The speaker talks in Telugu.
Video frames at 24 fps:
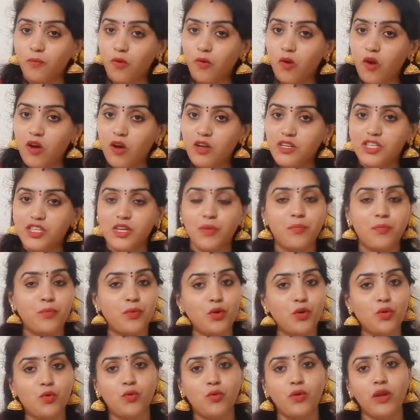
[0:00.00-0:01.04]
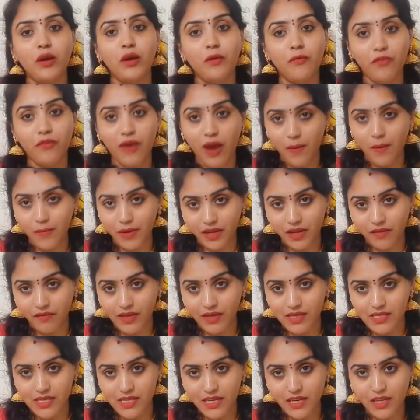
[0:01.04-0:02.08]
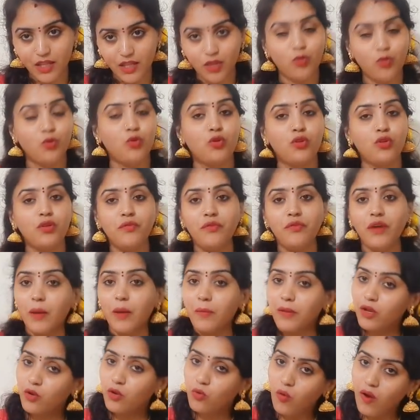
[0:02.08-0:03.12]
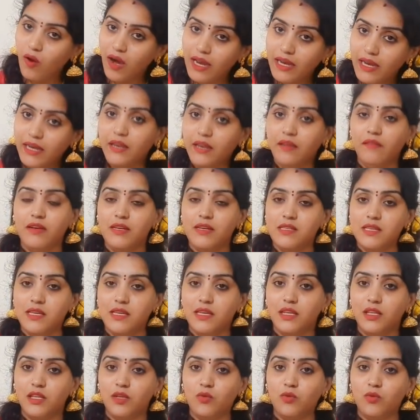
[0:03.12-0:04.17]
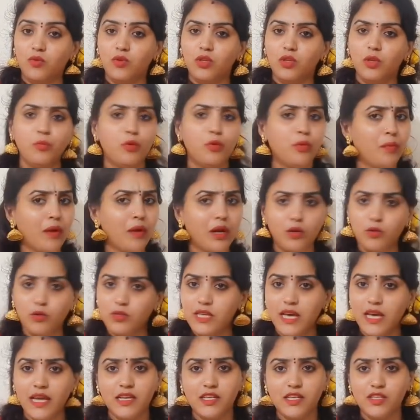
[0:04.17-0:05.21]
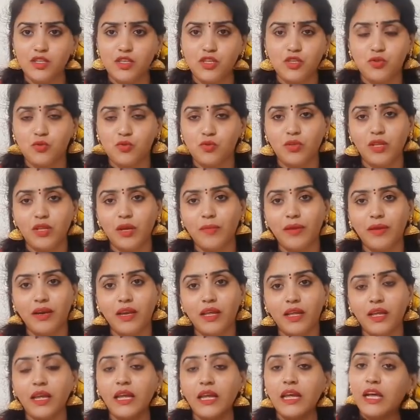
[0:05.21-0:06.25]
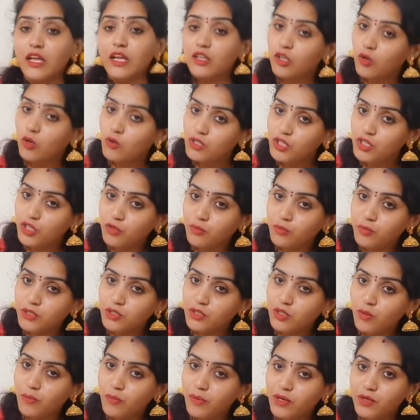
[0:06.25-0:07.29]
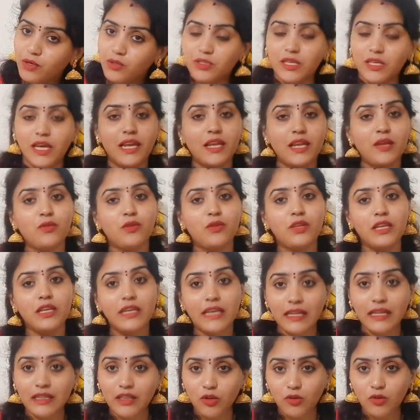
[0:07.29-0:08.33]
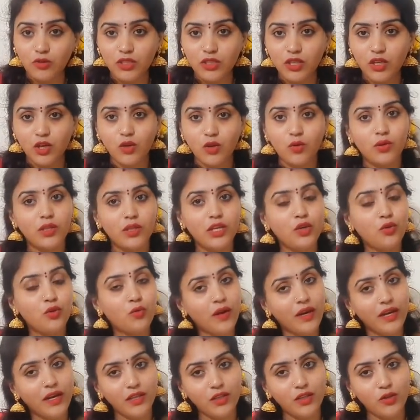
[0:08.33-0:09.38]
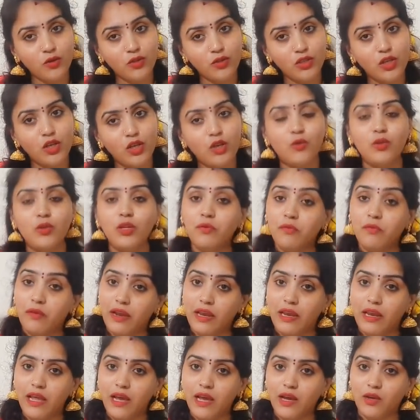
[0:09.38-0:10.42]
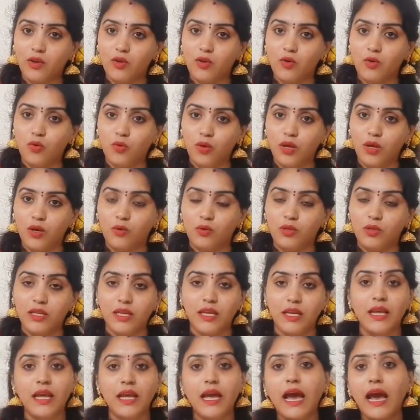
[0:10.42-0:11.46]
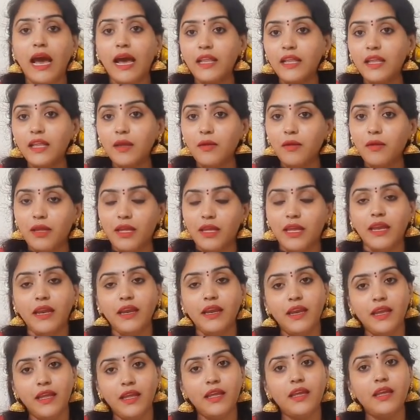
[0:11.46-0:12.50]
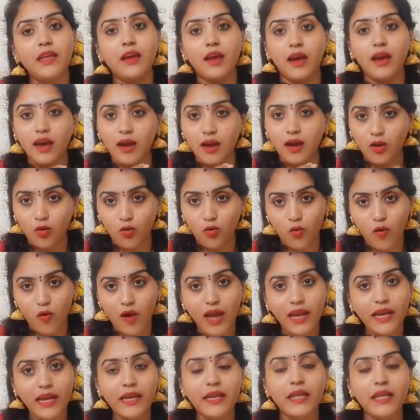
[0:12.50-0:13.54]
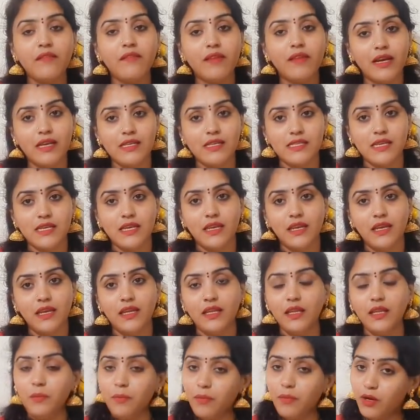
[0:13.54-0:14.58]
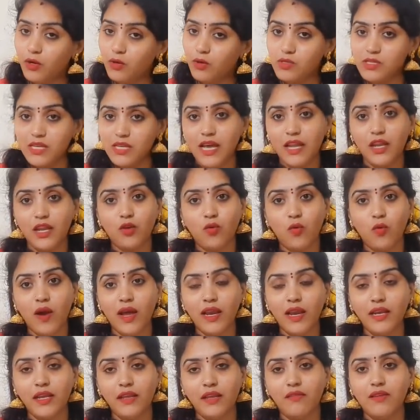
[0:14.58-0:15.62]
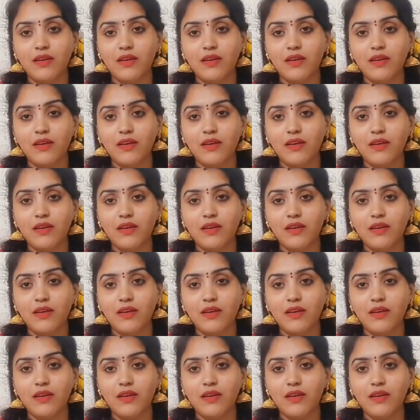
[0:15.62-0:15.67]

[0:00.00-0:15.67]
కాస్ట్ uh, ఎప్పుడు కూడా ఫ్యాబ్రిక్ వైజ్ అనేది ఉంటుంది ఫ్యాబ్రిక్ క్వాలిటీ వైజ్ అనేది ఉంటుంది ఇప్పుడు పట్టు శారీస్ తీసుకుందామండి థౌజండ్ రూపీస్లో పట్టు శారీ ఉంది టెన్ థౌజండ్లో ఉంది ట్వంటీ థౌజండ్లో ఉంది వన్ ల్యాక్లో కూడా ఉంది అది ఏంటి ఆ క్వాలిటీ వైజ్ అనేది పట్టు శారీ క్వాలిటీ